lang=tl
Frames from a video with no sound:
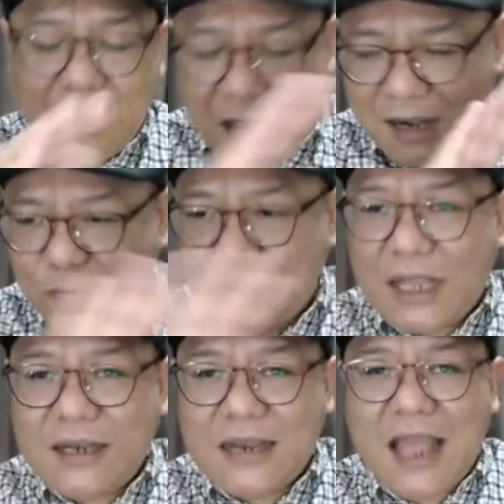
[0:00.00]

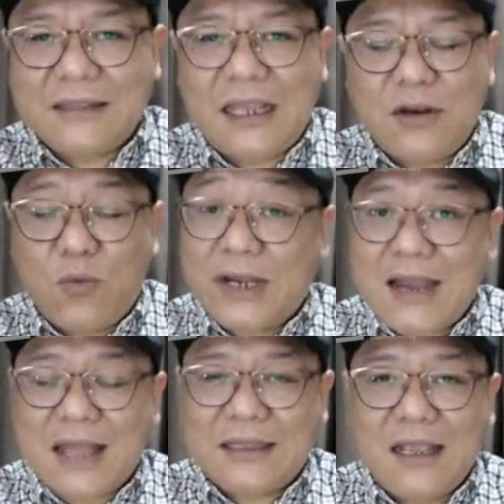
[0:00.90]
Kalimutan na natin o wag
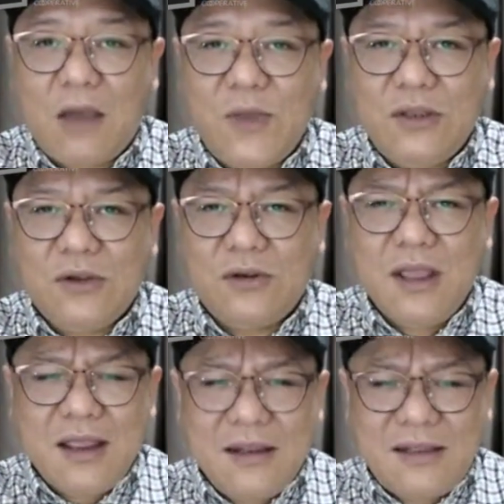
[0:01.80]
na natin gawin yung
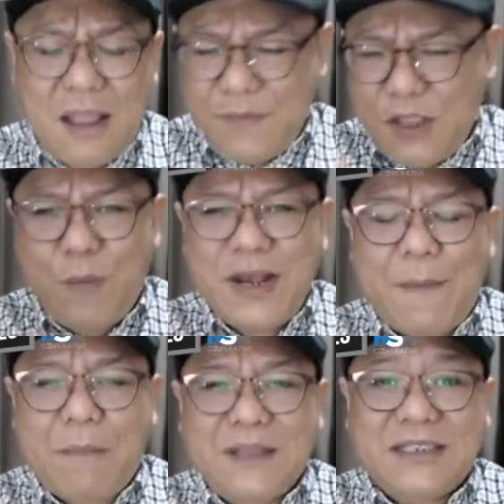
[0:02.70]
na, hindi ko pa
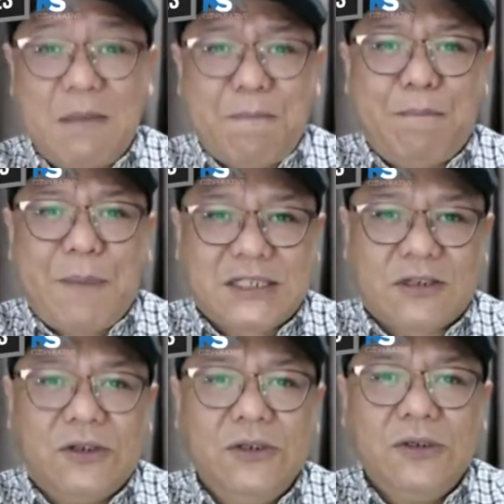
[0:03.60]
napapansin pag
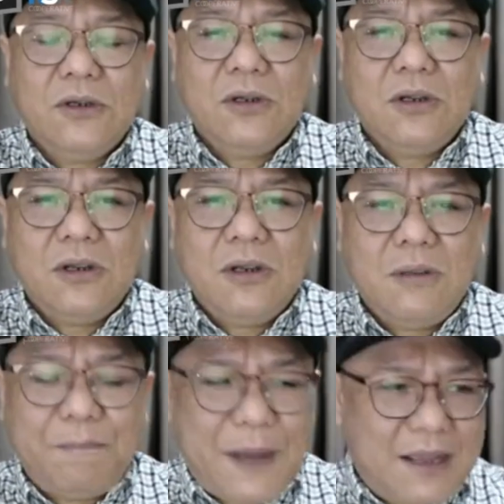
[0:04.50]
Pasko,
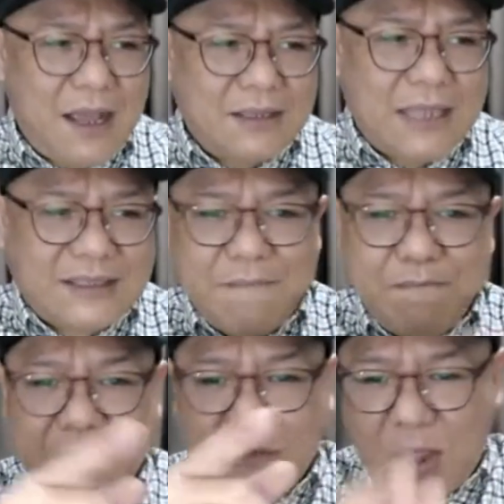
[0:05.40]
pag uh,
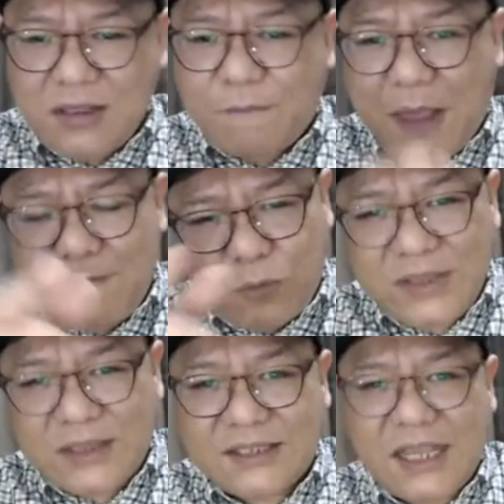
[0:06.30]
December 25,
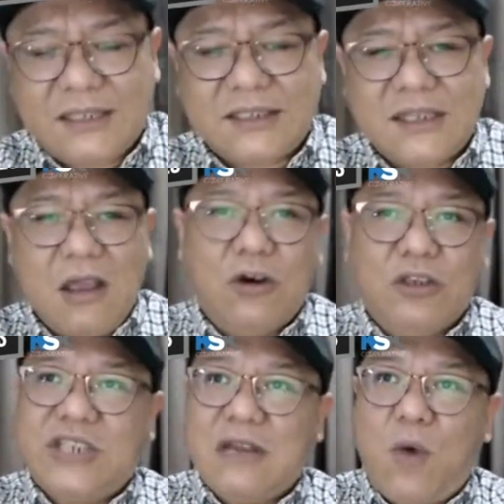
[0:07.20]
26
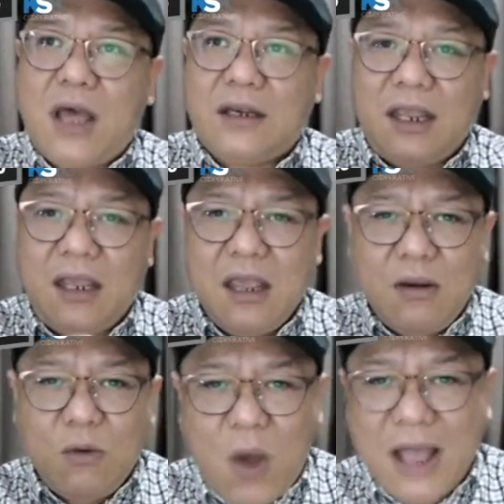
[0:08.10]
o January
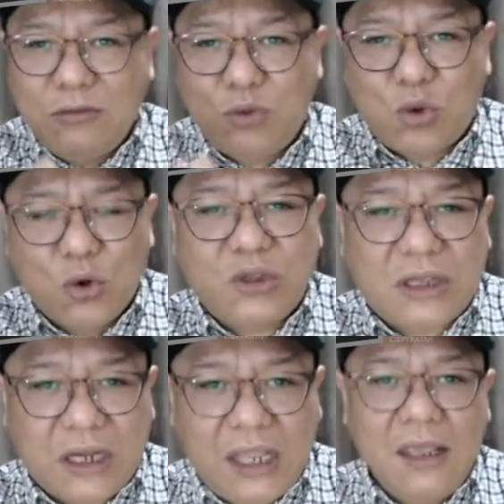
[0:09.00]
1, 2,
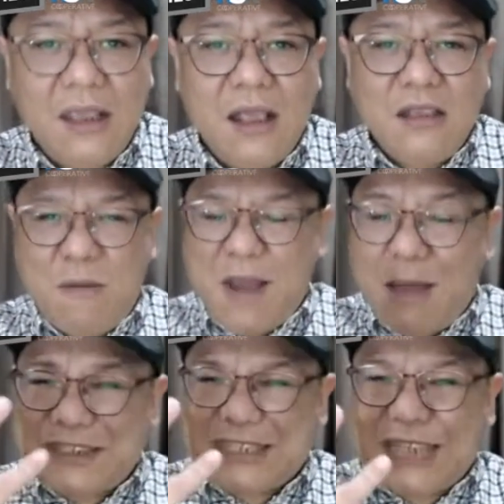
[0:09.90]
3, yung
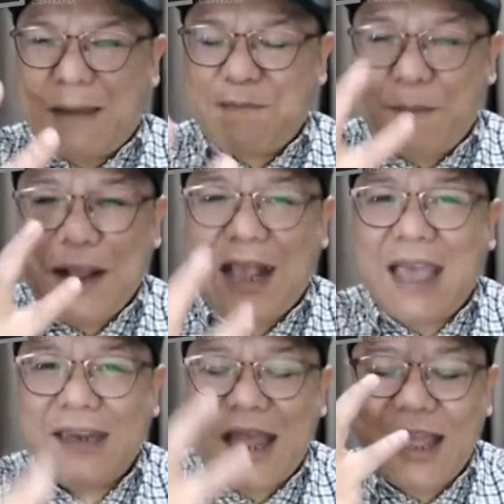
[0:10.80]
mga masasarap na
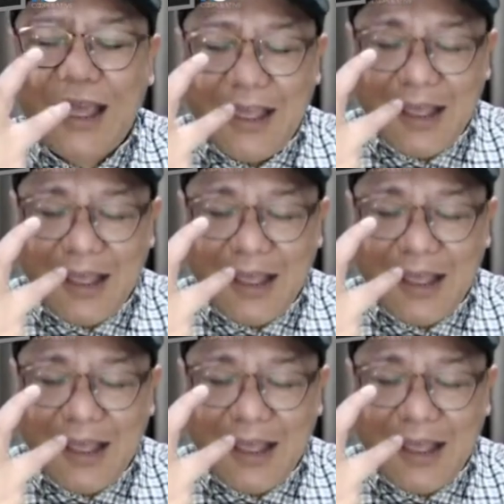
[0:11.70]
pagkain na